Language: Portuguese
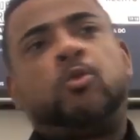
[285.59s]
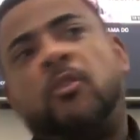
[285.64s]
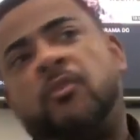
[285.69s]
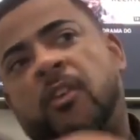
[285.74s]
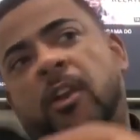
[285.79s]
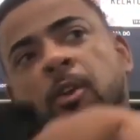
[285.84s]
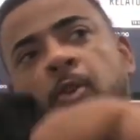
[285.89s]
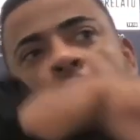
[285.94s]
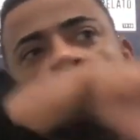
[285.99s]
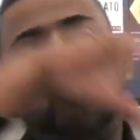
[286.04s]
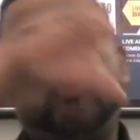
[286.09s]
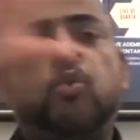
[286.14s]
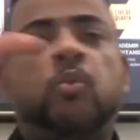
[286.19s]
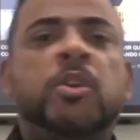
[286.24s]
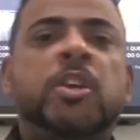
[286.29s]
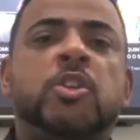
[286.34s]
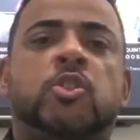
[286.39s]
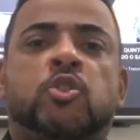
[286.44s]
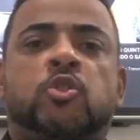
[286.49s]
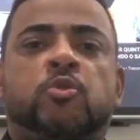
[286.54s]
Eu tô falando
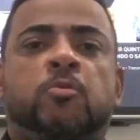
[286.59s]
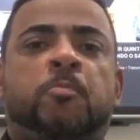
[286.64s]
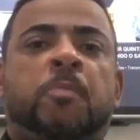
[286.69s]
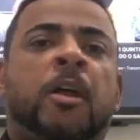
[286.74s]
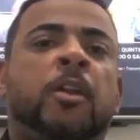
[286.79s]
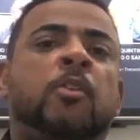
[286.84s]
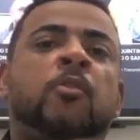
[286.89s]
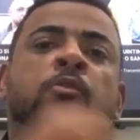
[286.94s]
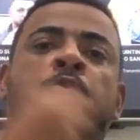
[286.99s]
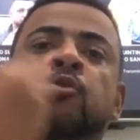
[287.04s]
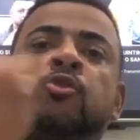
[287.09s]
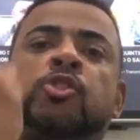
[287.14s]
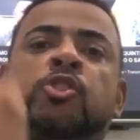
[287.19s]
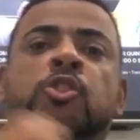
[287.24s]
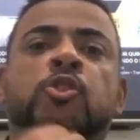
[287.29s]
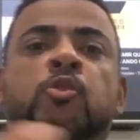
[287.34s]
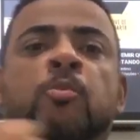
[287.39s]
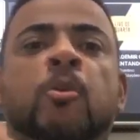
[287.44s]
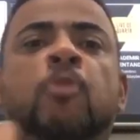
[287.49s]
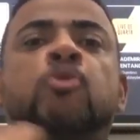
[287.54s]
tudo isso para não
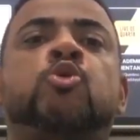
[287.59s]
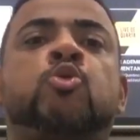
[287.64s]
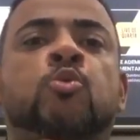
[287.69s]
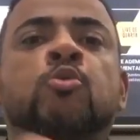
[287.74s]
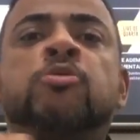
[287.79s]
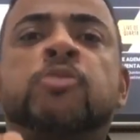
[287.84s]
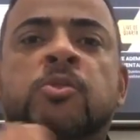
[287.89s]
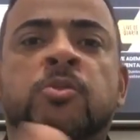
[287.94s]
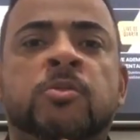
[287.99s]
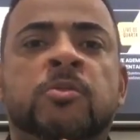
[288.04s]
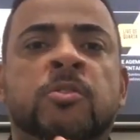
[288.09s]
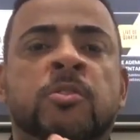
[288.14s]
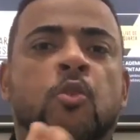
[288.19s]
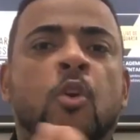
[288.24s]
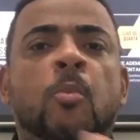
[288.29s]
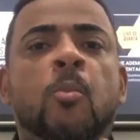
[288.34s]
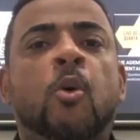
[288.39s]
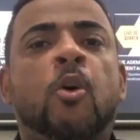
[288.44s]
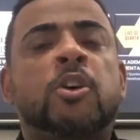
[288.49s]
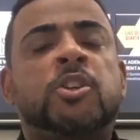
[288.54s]
fugir do meu discurso. E
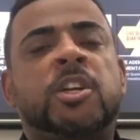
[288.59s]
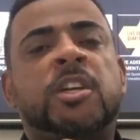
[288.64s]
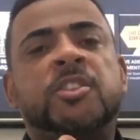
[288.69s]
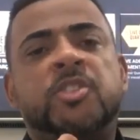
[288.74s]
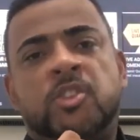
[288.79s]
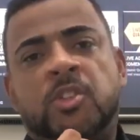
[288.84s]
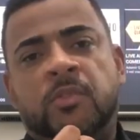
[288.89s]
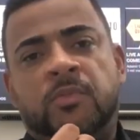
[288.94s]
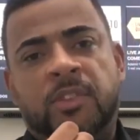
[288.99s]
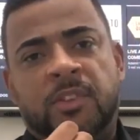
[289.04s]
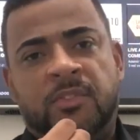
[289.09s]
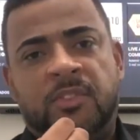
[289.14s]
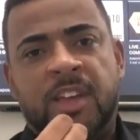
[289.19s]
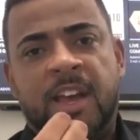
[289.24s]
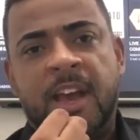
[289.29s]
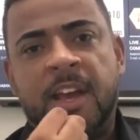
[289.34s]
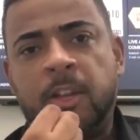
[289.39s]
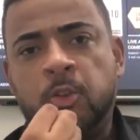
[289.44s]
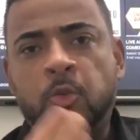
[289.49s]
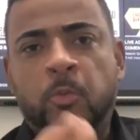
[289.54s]
como hoje a gente
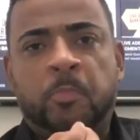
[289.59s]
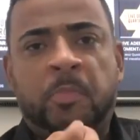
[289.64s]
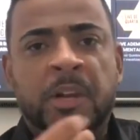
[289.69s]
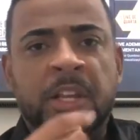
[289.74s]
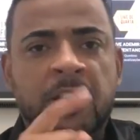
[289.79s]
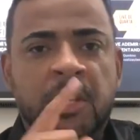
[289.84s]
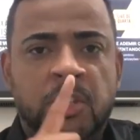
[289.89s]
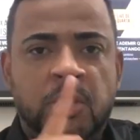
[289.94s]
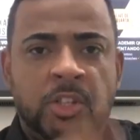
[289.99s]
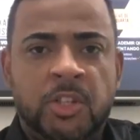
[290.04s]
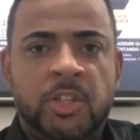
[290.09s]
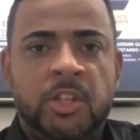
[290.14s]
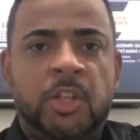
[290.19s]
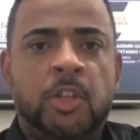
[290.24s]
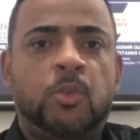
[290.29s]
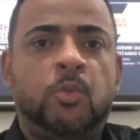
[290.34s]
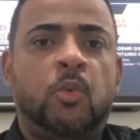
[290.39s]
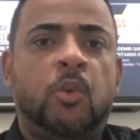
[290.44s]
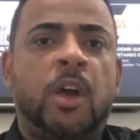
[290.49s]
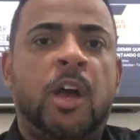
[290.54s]
vive a era do print
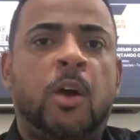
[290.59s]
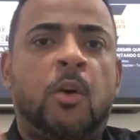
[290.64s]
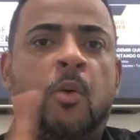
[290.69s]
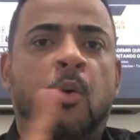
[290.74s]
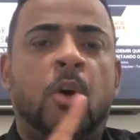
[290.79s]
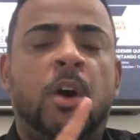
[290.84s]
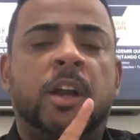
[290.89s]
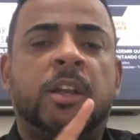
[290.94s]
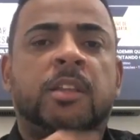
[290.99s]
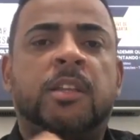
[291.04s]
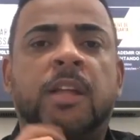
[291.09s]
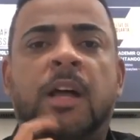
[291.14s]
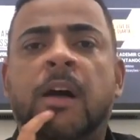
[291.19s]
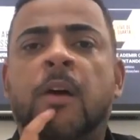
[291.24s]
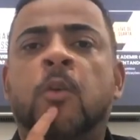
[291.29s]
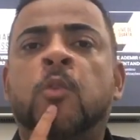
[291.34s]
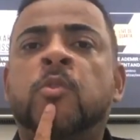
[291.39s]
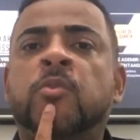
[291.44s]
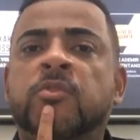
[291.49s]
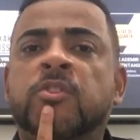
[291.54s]
e do
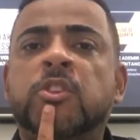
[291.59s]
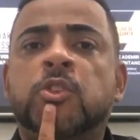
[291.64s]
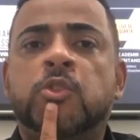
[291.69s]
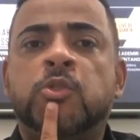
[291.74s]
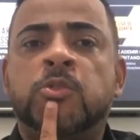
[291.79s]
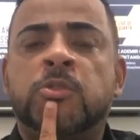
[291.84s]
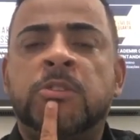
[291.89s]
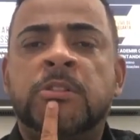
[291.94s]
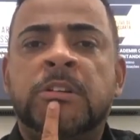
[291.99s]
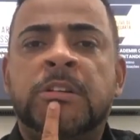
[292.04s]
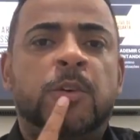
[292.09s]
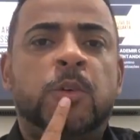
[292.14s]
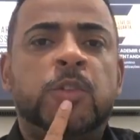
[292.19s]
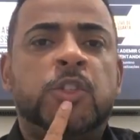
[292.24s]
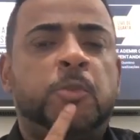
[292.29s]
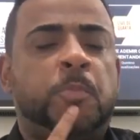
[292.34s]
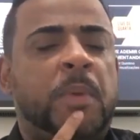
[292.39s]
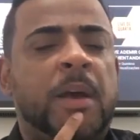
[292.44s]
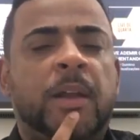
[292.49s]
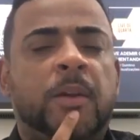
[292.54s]
recorta o vídeo, eu
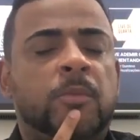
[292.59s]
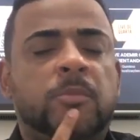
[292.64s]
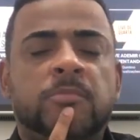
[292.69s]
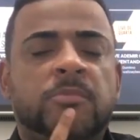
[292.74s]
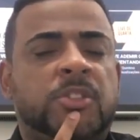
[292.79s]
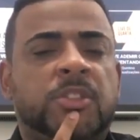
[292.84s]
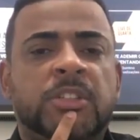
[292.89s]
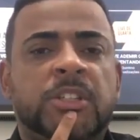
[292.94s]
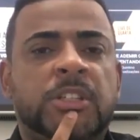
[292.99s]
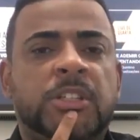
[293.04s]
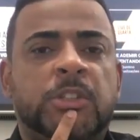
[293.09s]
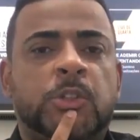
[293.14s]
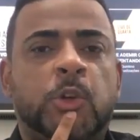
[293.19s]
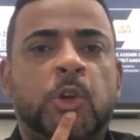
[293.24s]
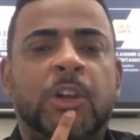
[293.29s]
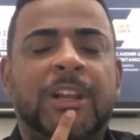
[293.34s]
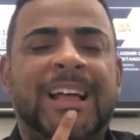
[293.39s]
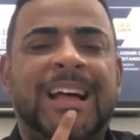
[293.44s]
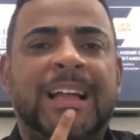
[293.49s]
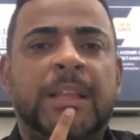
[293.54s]
espero não ser
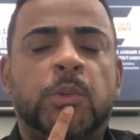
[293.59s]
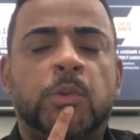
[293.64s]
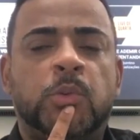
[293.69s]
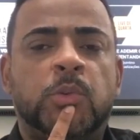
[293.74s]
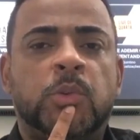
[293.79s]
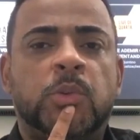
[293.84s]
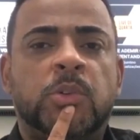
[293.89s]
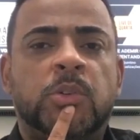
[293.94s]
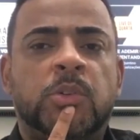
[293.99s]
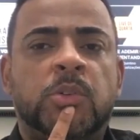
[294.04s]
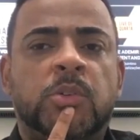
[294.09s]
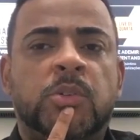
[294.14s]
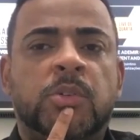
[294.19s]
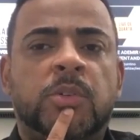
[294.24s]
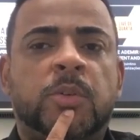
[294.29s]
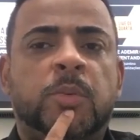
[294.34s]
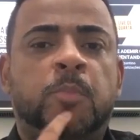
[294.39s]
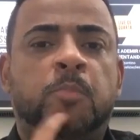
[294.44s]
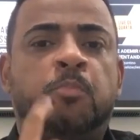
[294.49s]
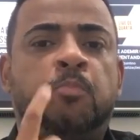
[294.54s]
trollado
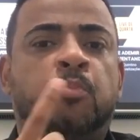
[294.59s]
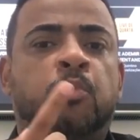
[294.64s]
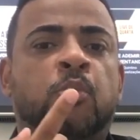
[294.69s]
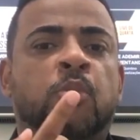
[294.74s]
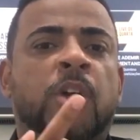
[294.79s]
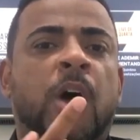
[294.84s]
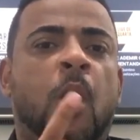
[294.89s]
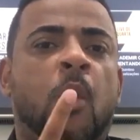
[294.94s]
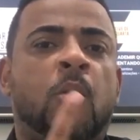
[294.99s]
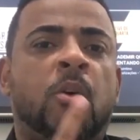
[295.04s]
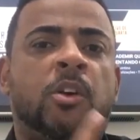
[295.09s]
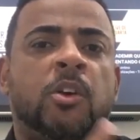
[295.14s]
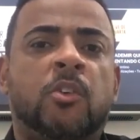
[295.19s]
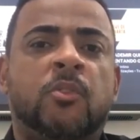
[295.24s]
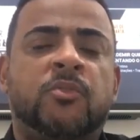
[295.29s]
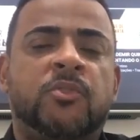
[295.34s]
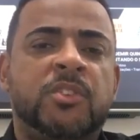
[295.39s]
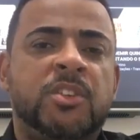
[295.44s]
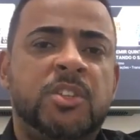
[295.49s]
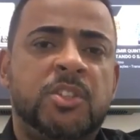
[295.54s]
por algo que
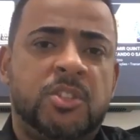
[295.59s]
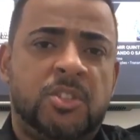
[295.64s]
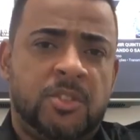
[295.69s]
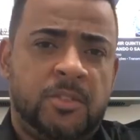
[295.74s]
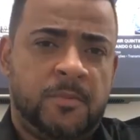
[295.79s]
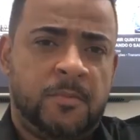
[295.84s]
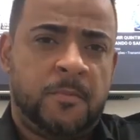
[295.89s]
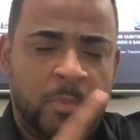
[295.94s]
eu fiz,